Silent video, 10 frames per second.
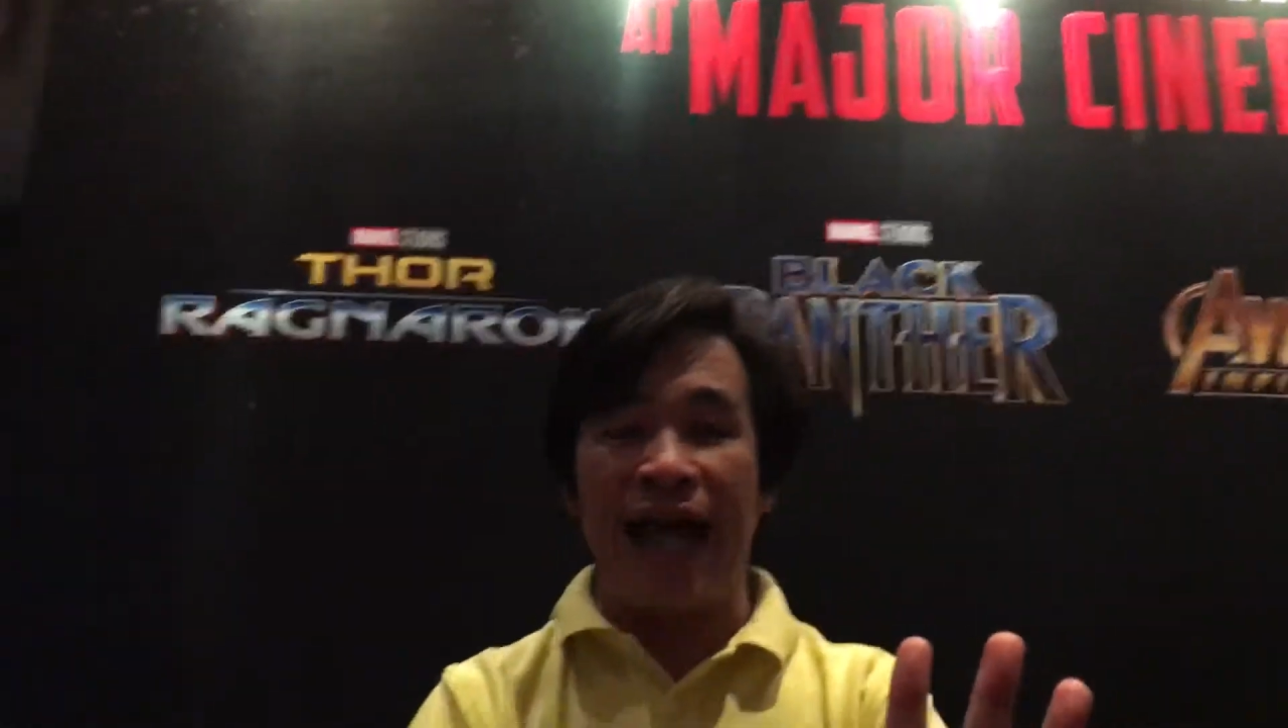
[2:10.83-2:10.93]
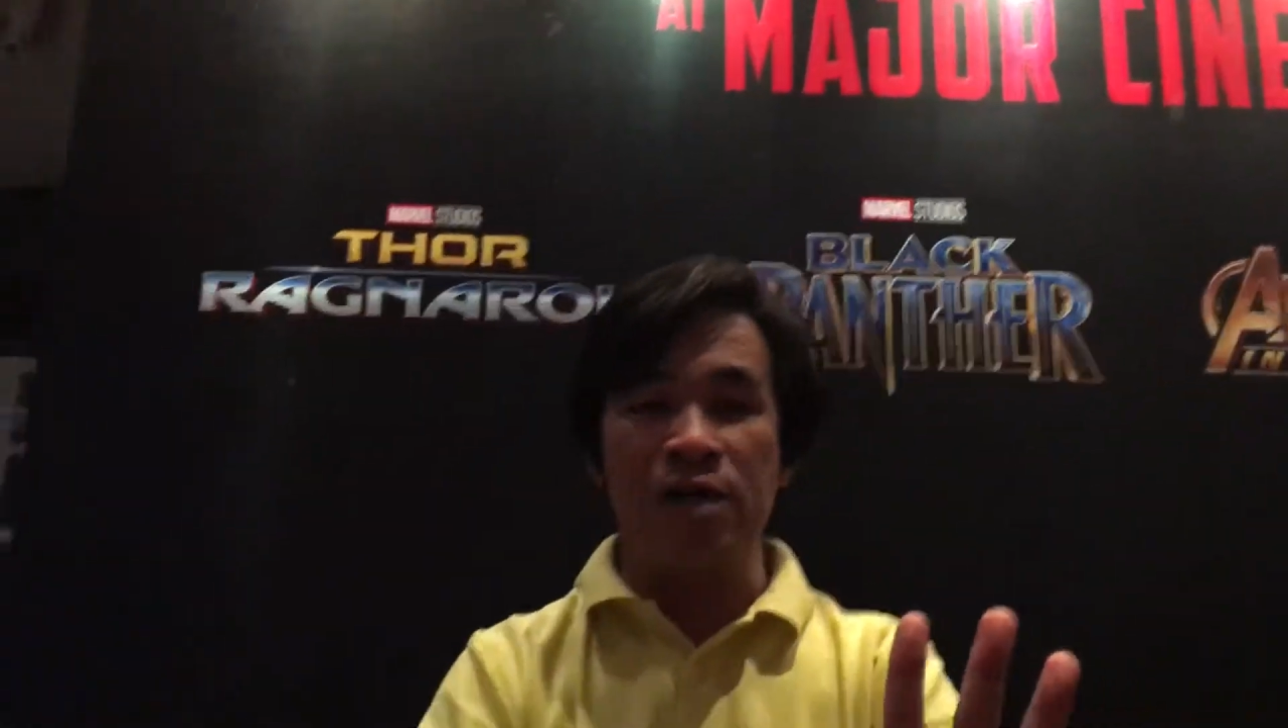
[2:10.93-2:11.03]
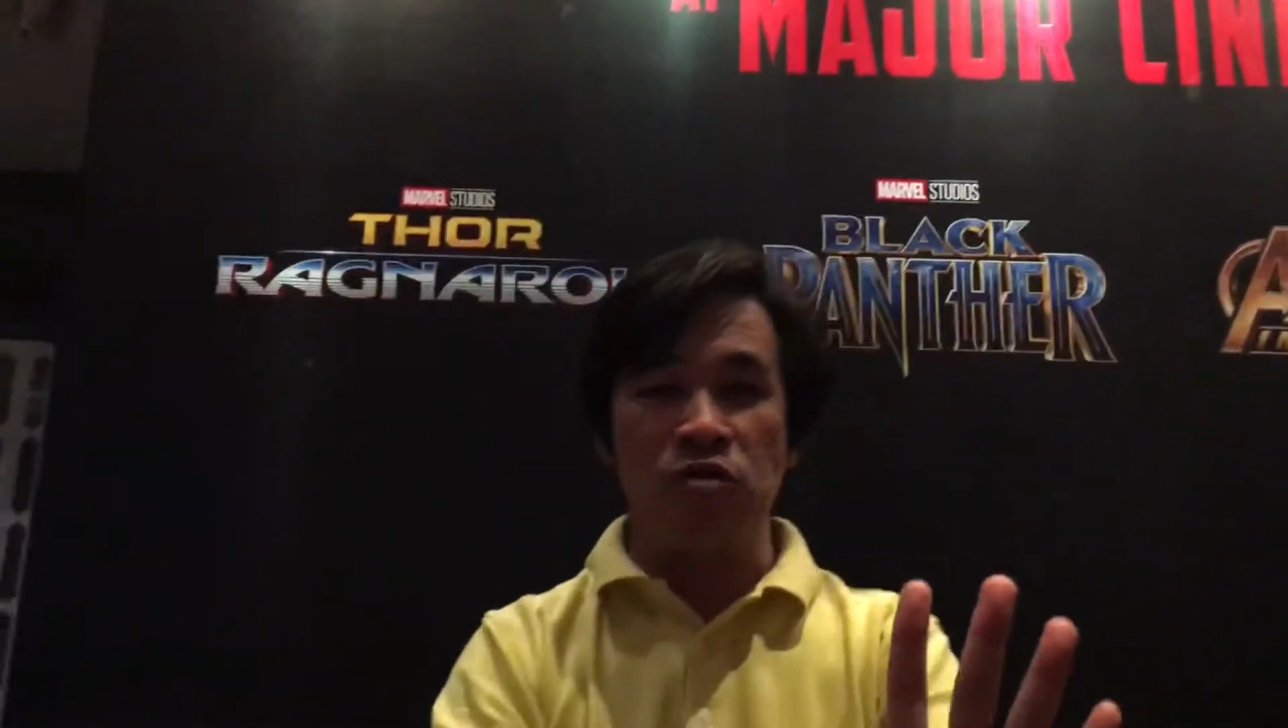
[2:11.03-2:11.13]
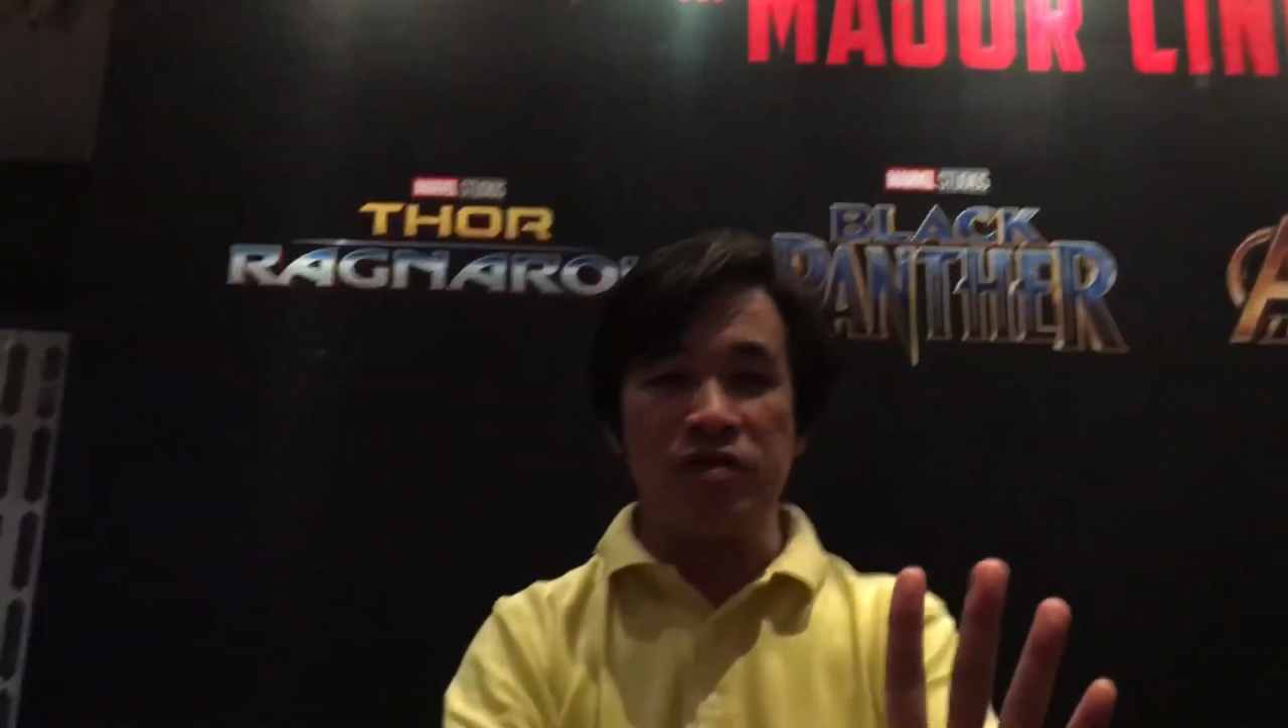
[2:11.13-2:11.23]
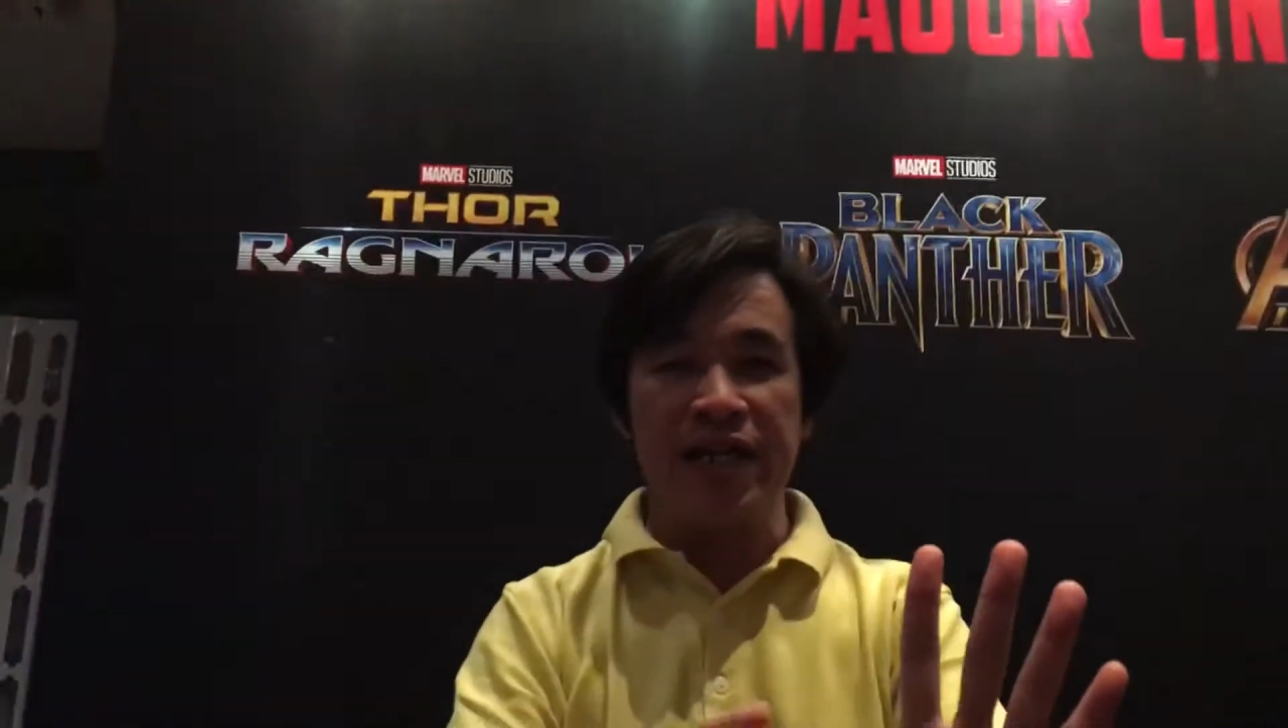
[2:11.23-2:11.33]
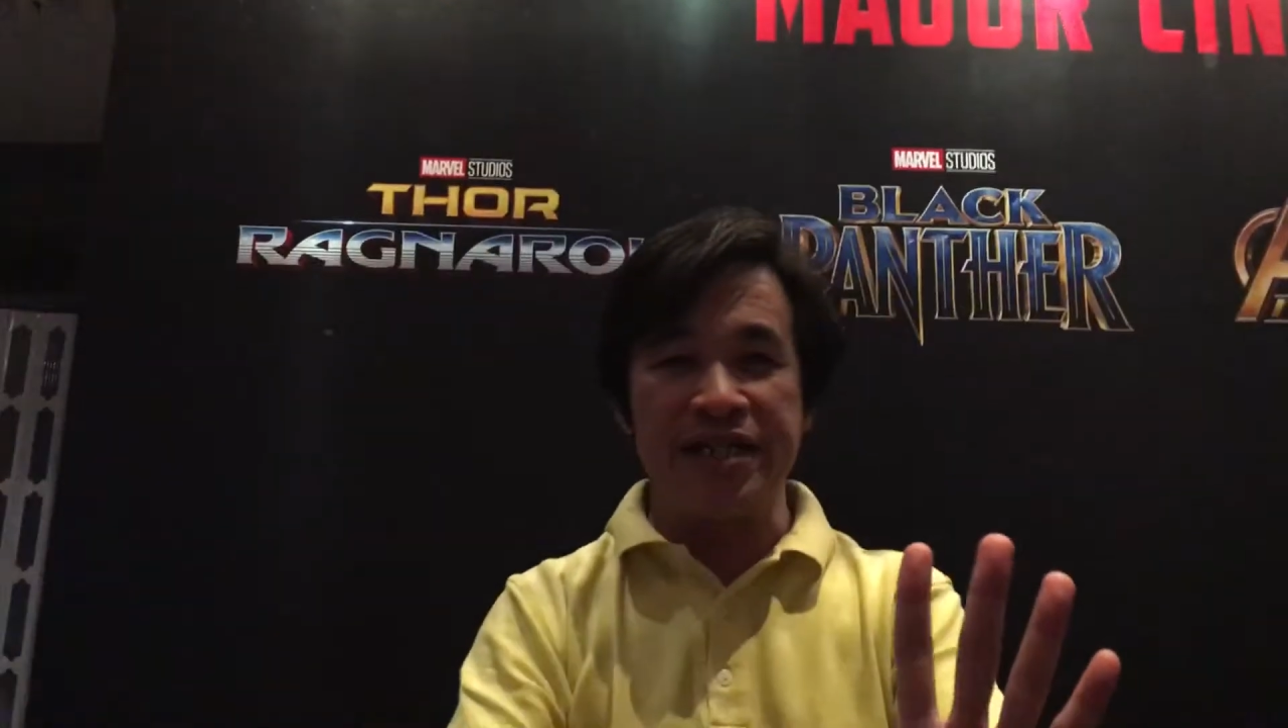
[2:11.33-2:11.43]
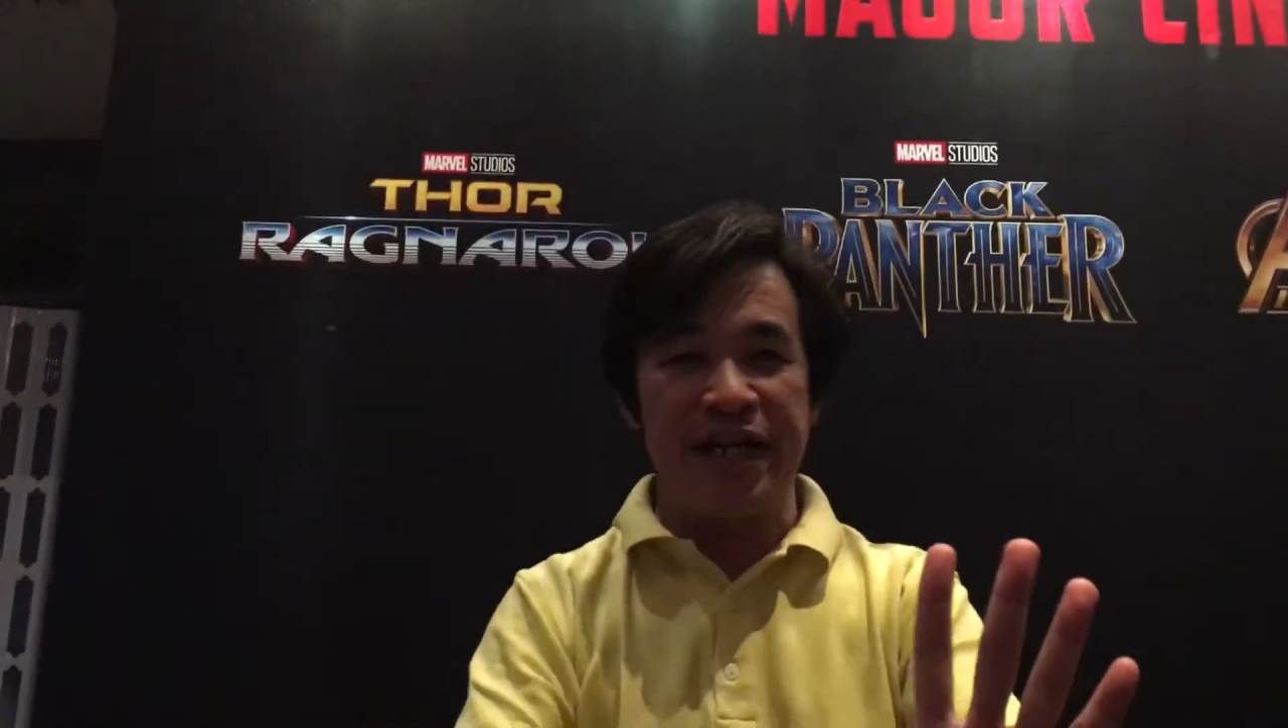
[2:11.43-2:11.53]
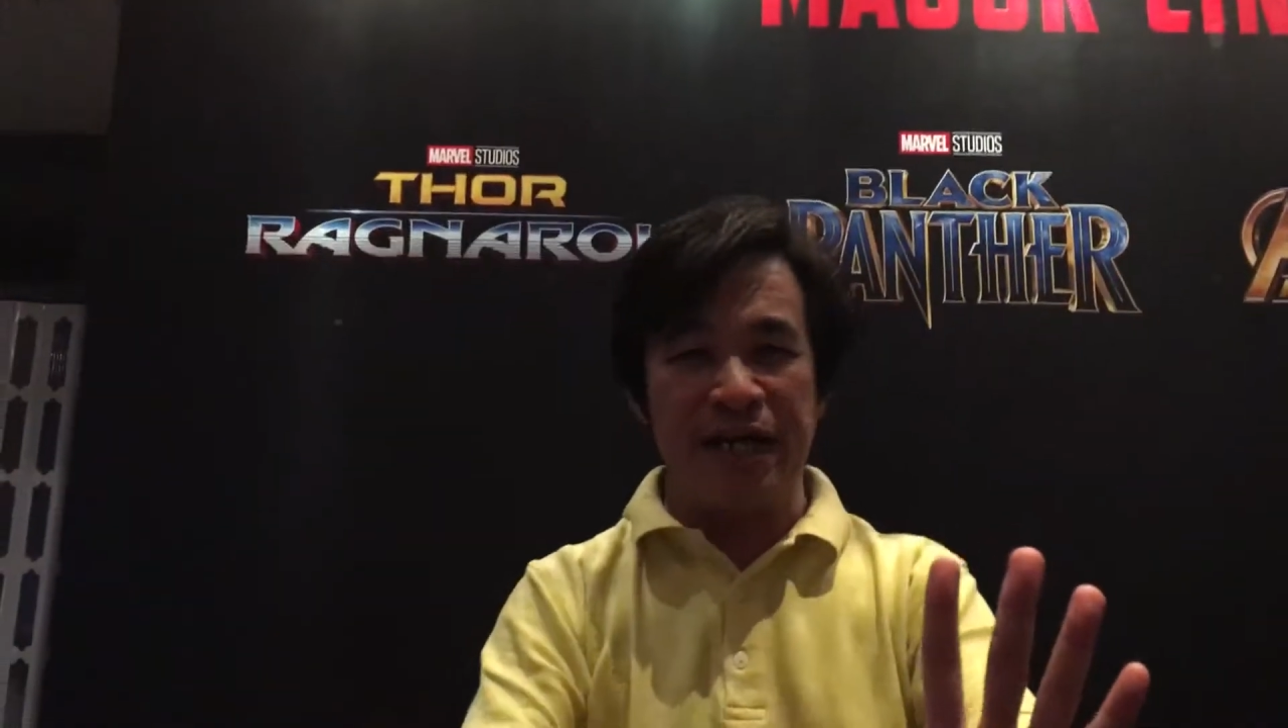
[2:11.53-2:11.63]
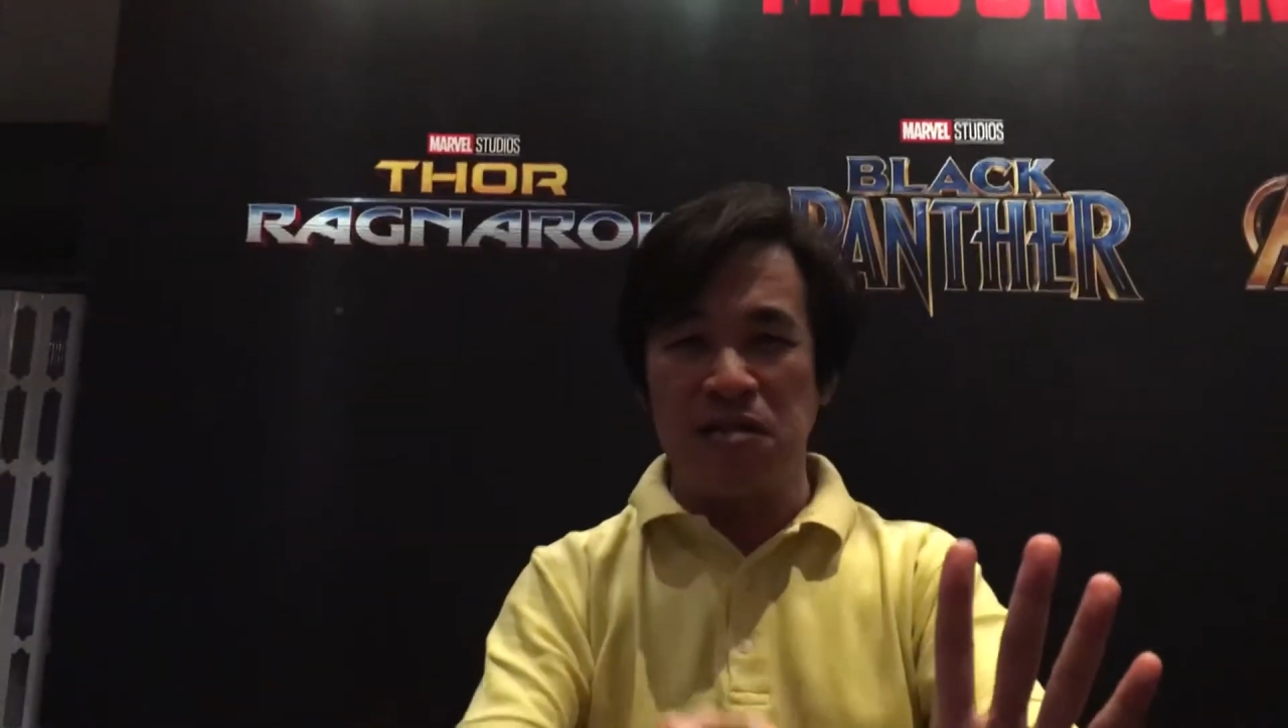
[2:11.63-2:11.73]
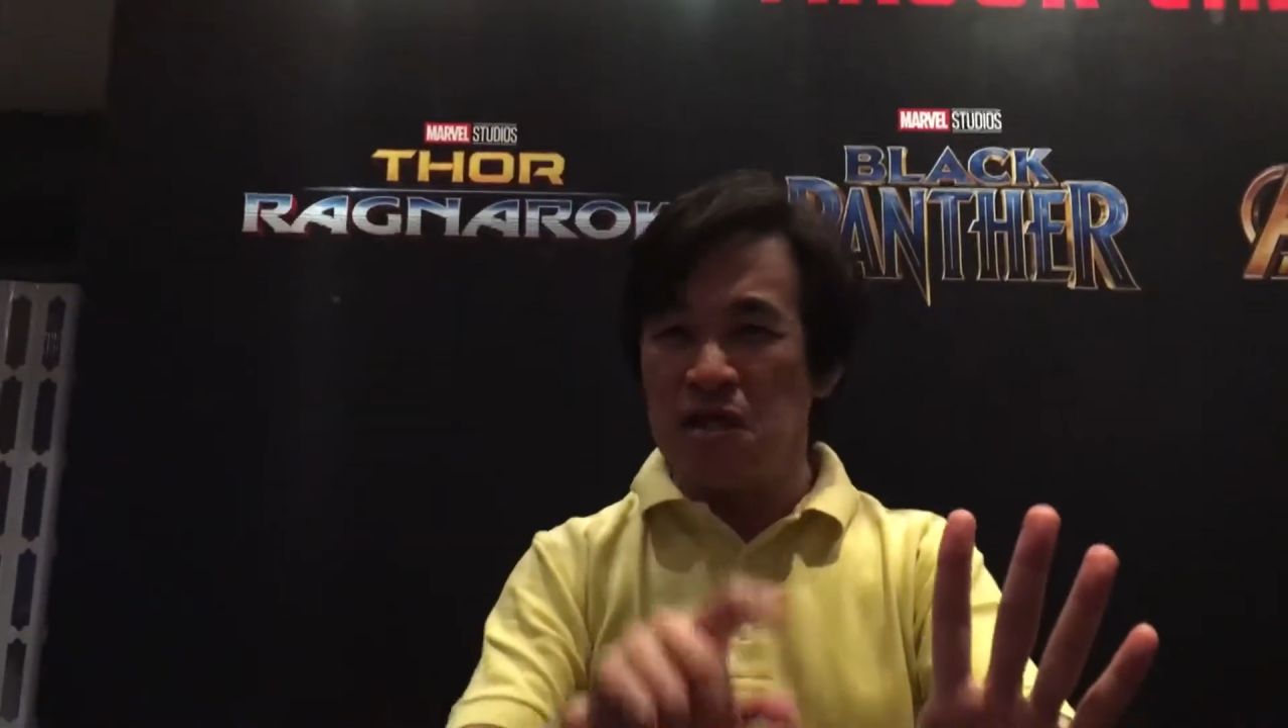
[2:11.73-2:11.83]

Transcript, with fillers: ร้ายของเรื่องเนี่ย